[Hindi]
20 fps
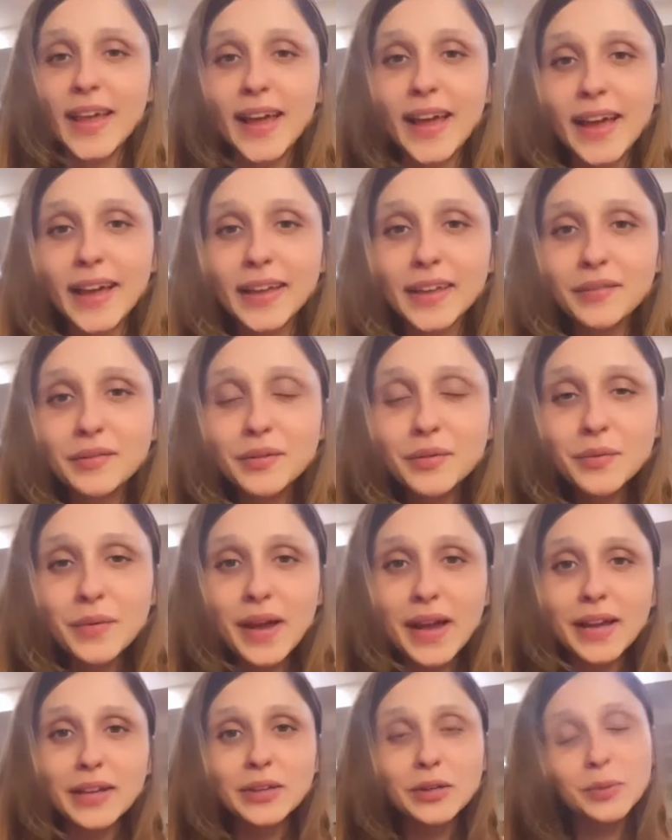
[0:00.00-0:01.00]
एवरी
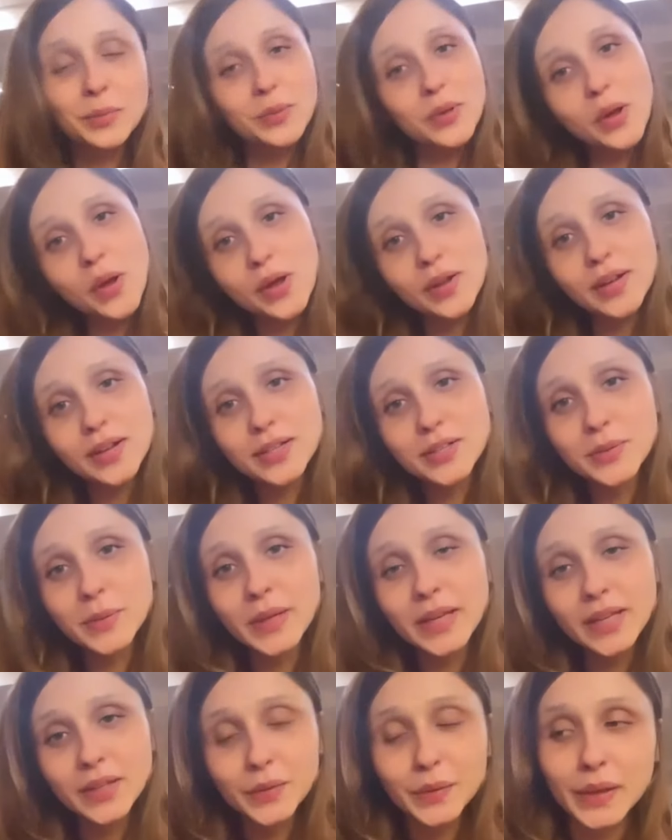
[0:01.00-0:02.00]
वन होप यू ऑल आर
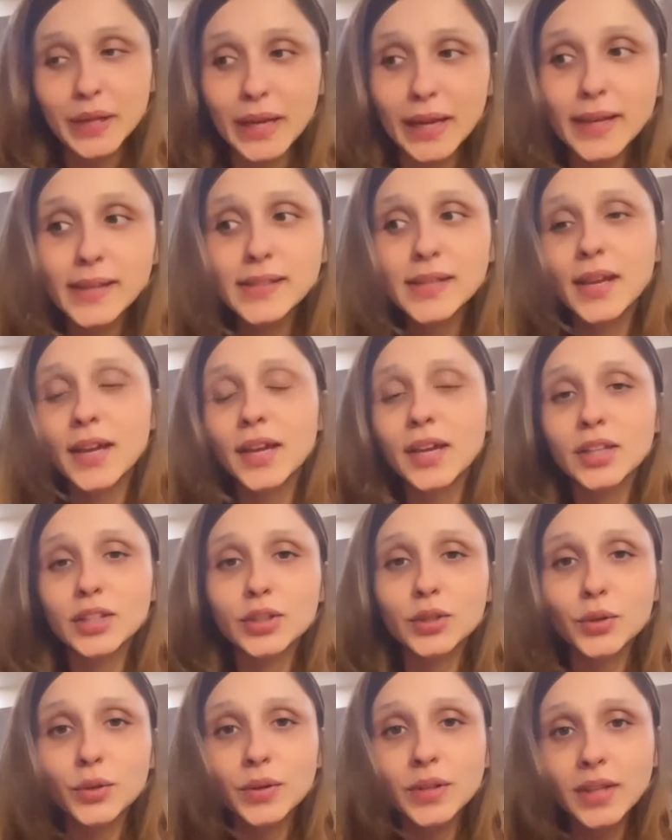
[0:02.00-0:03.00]
डूइंग ग्रेट
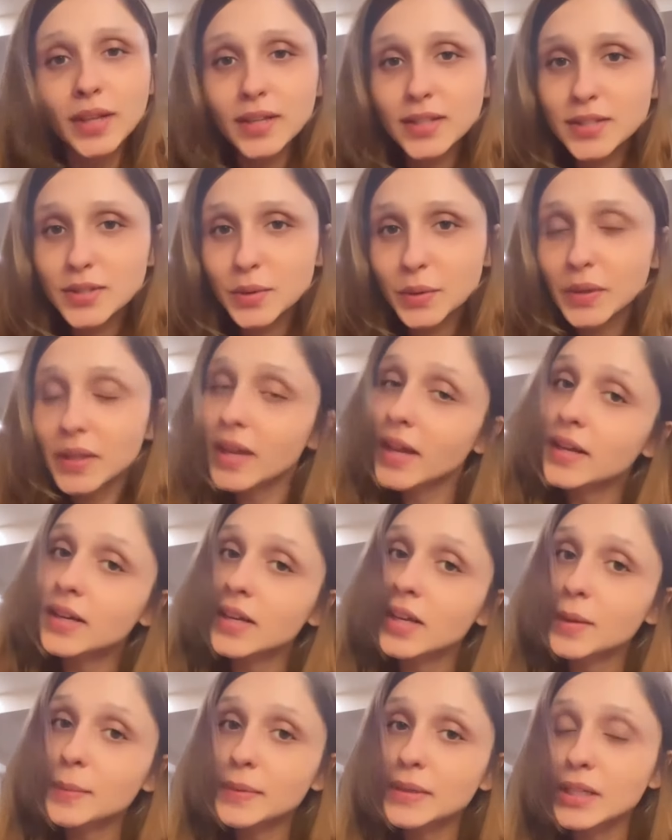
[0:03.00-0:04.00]
तो ये स्टोरी है
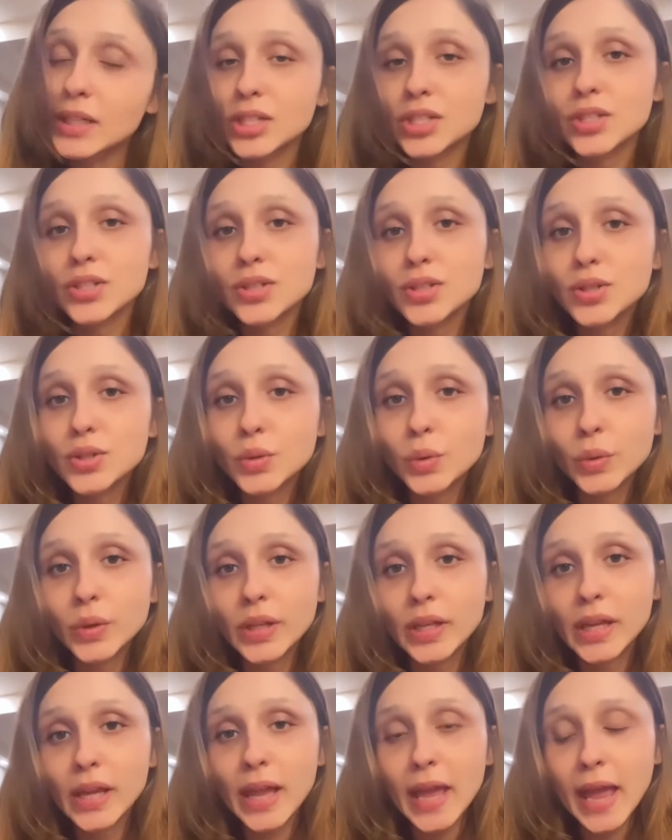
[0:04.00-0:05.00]
रिकमेंडेशन
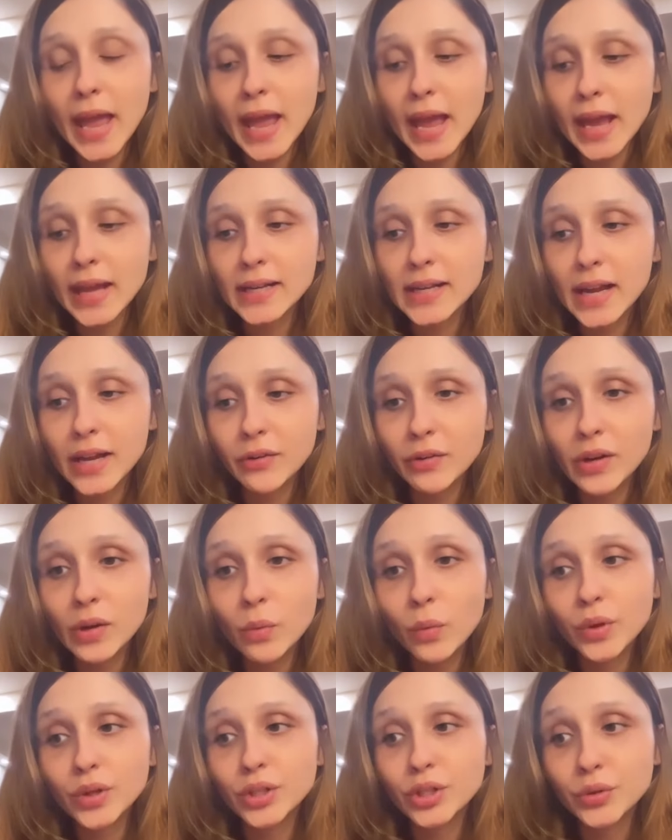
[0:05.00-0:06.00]
स्टोरी एंड आई रियली
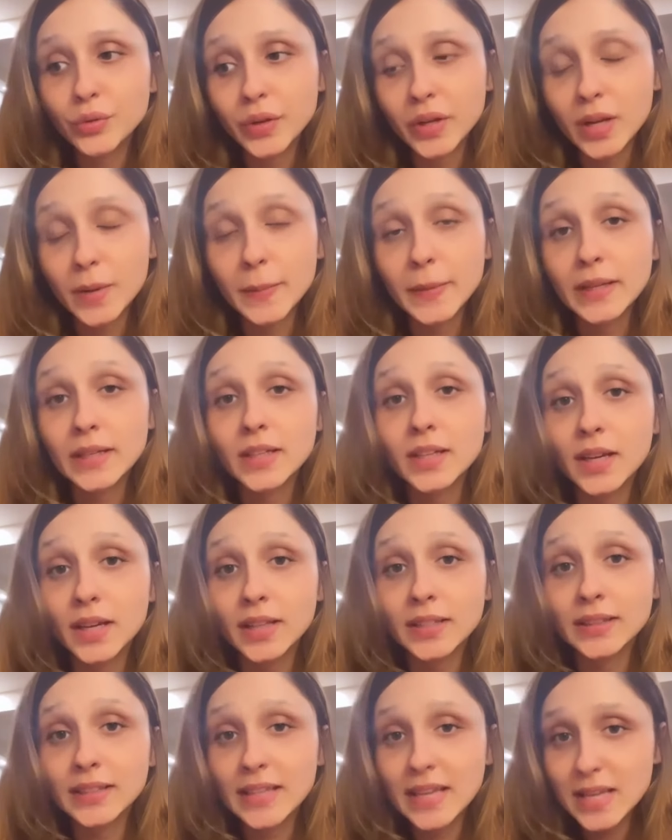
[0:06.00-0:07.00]
वॉन्टेड टू रिकमेंड
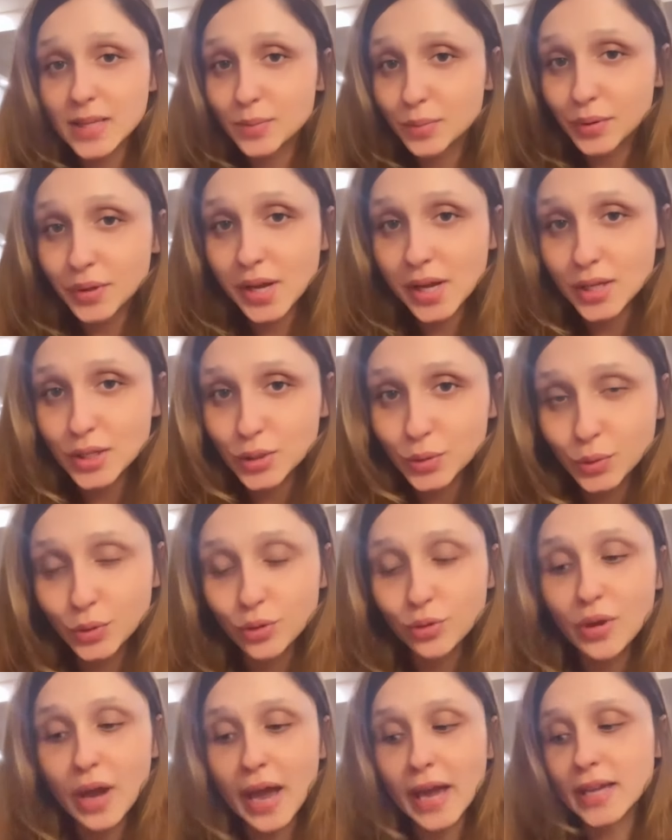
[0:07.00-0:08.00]
दीज प्रोडक्ट्स टू
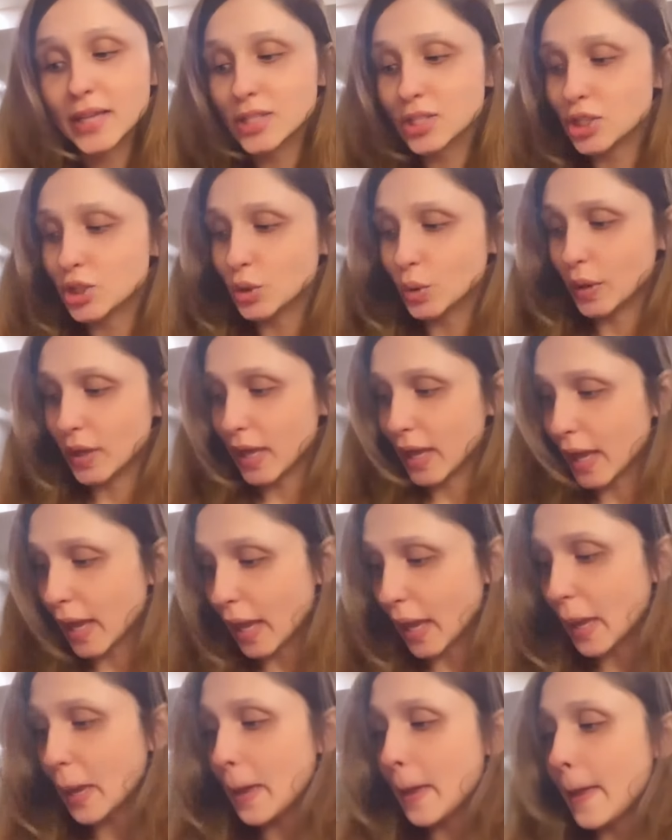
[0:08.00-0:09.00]
यू गाइज जो कि
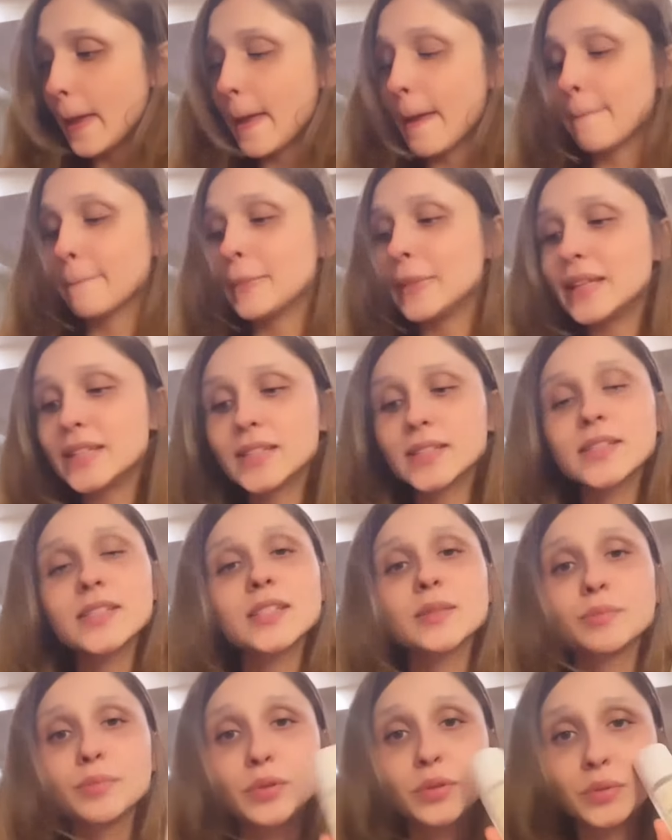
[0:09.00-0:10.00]
हैं
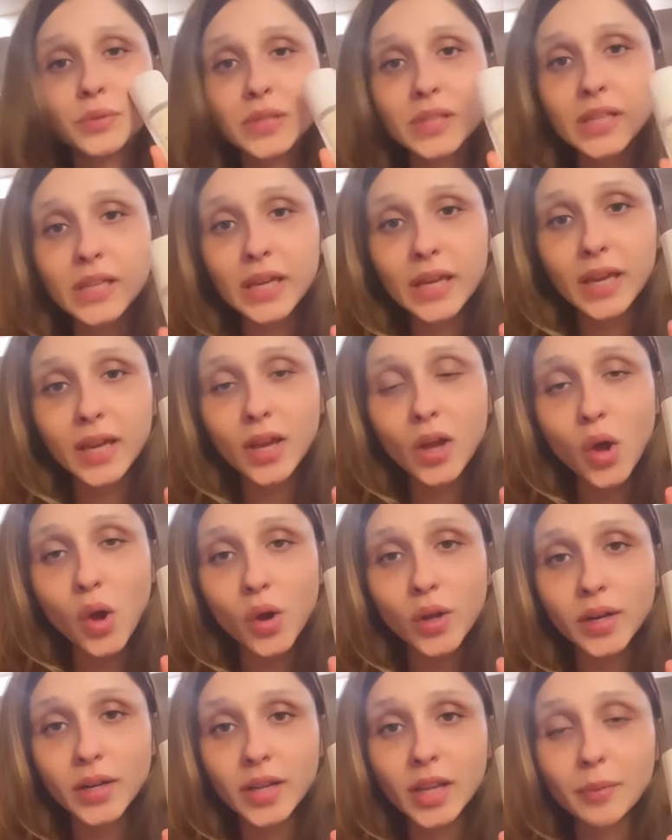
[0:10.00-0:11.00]
पीटल्स ब्यूटी के
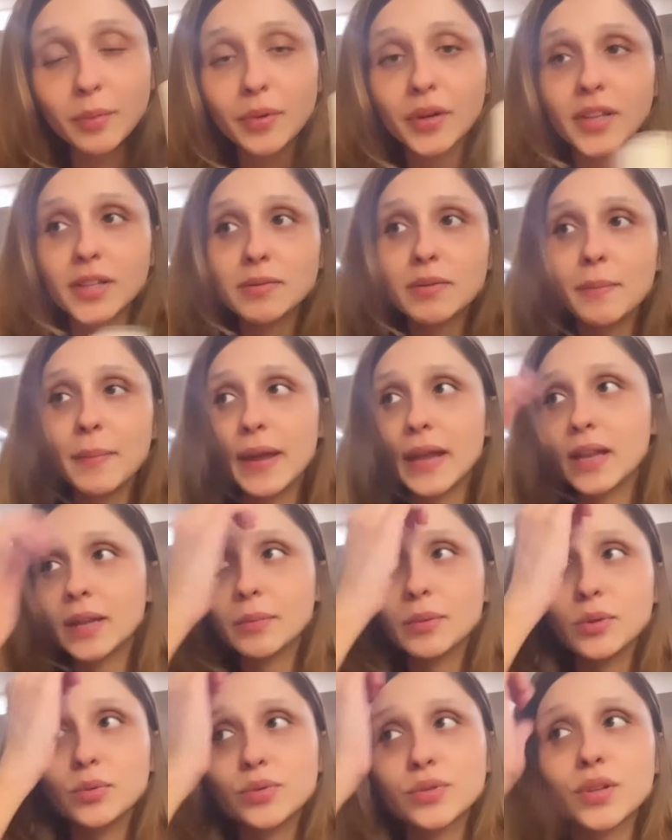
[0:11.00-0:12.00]
और इनके प्रोडक्ट्स मैं पहले
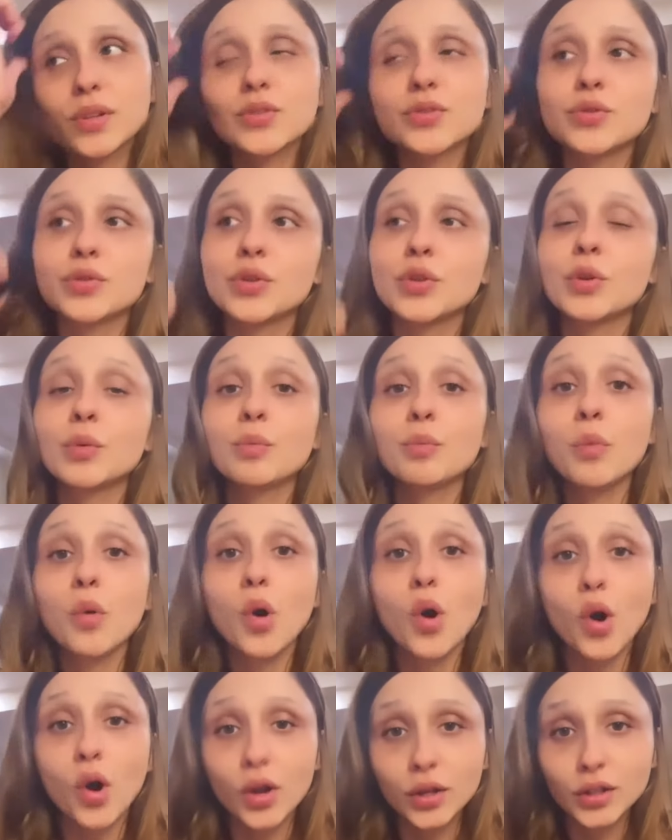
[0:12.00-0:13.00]
भी यूज़ कर चुकी हूँ
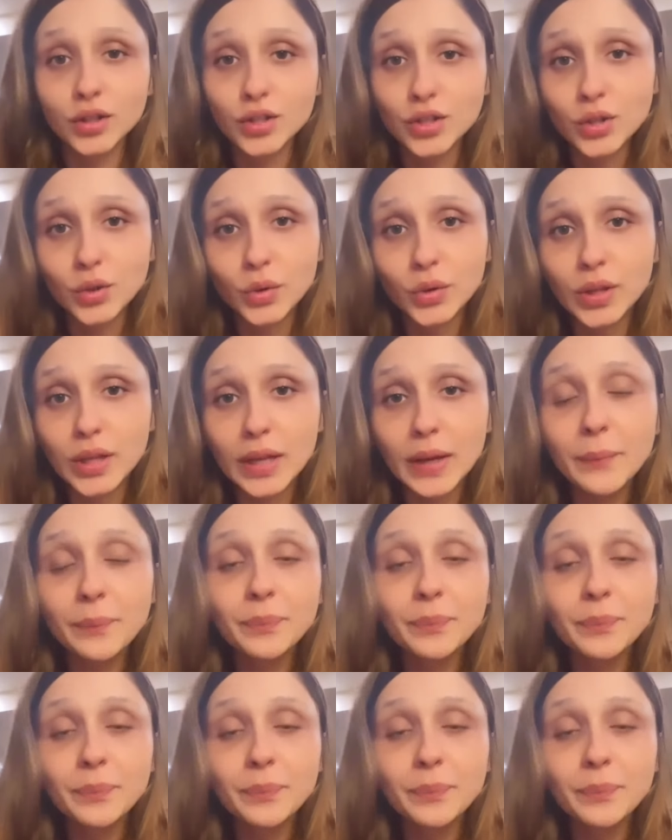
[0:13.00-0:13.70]
बहुत अच्छे होते हैं